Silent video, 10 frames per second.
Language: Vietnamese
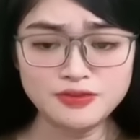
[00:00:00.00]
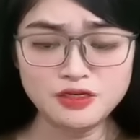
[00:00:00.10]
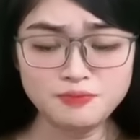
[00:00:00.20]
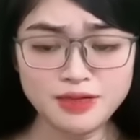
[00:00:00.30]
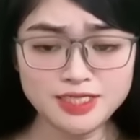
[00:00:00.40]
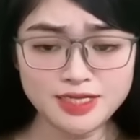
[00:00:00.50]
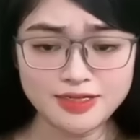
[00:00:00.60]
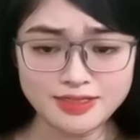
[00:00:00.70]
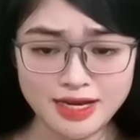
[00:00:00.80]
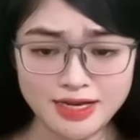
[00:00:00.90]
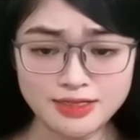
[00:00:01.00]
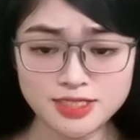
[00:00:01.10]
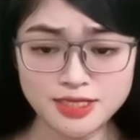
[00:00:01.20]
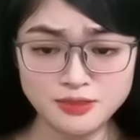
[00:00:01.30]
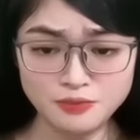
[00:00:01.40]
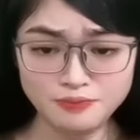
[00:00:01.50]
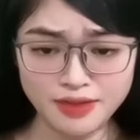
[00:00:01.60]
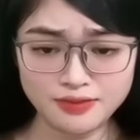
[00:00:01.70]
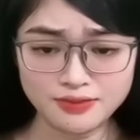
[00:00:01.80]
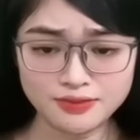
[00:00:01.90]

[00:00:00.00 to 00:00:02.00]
nước mắt chảy dài trên gương mặt.